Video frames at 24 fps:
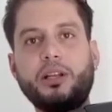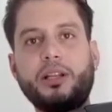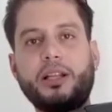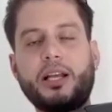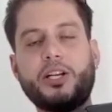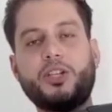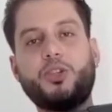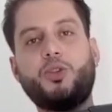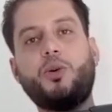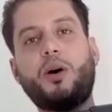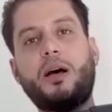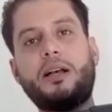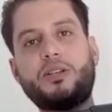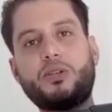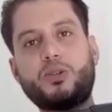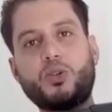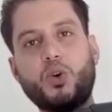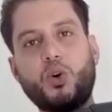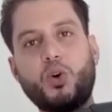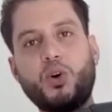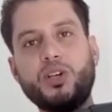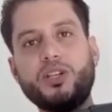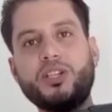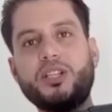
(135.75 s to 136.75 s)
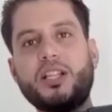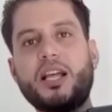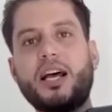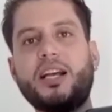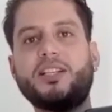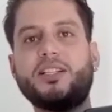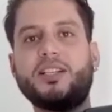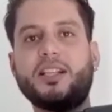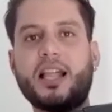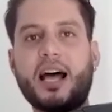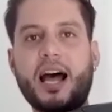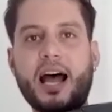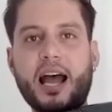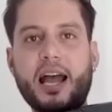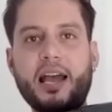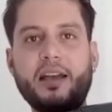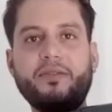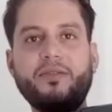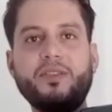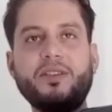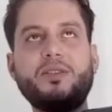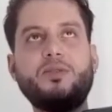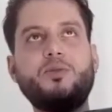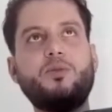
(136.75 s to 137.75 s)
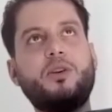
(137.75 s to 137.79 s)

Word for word: nas doações, nas lives,